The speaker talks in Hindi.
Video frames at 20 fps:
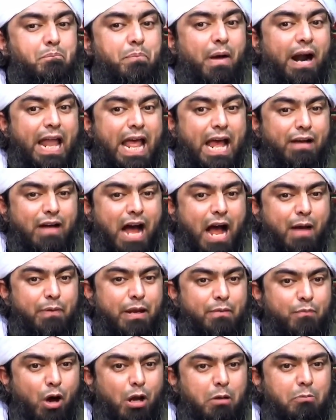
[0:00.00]
बड़े
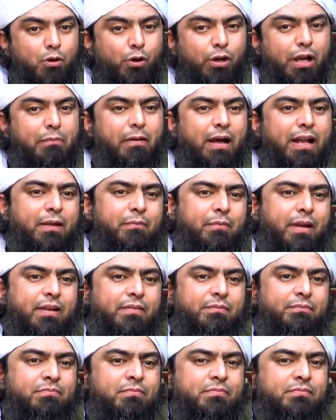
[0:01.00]
वाबी मौलवियों के बारे में
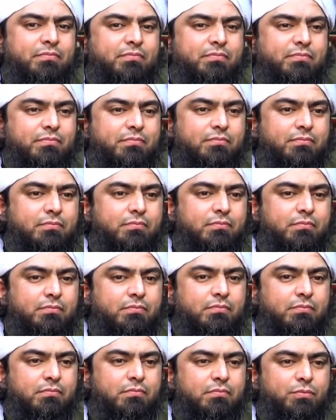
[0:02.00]

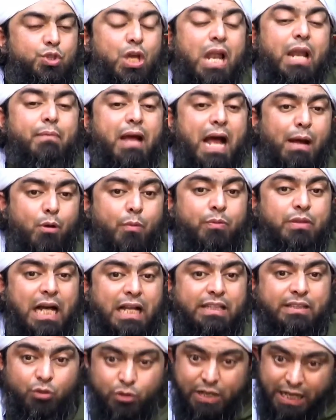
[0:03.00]
चल मैं आपको
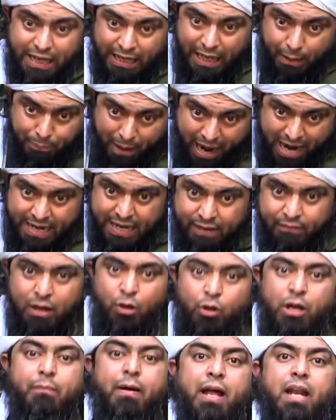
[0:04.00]
बताता हूं ये गले फाड़ने
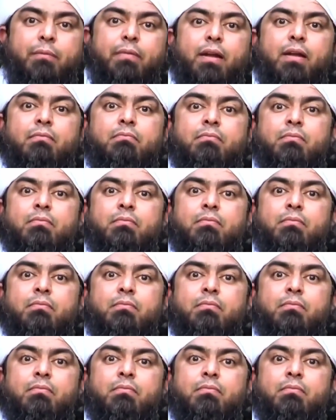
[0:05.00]
वालों के बारे में